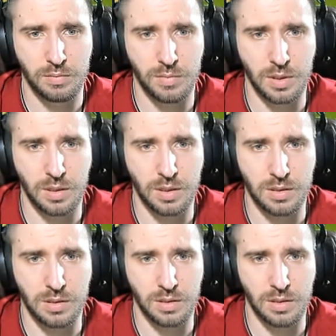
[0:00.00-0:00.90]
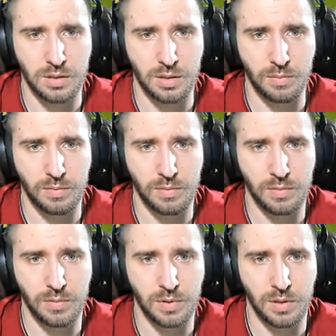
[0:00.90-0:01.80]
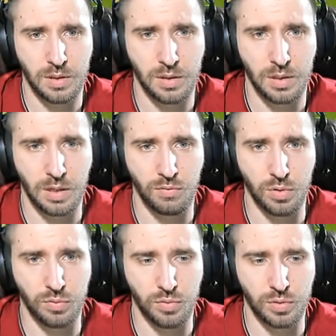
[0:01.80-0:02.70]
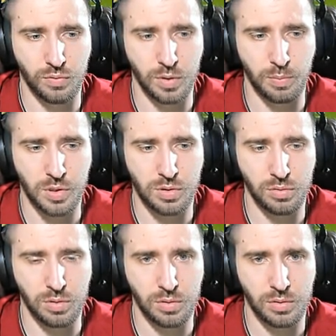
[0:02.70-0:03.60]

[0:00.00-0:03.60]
мне кажется, нас там а, вот-вот-вот пошло.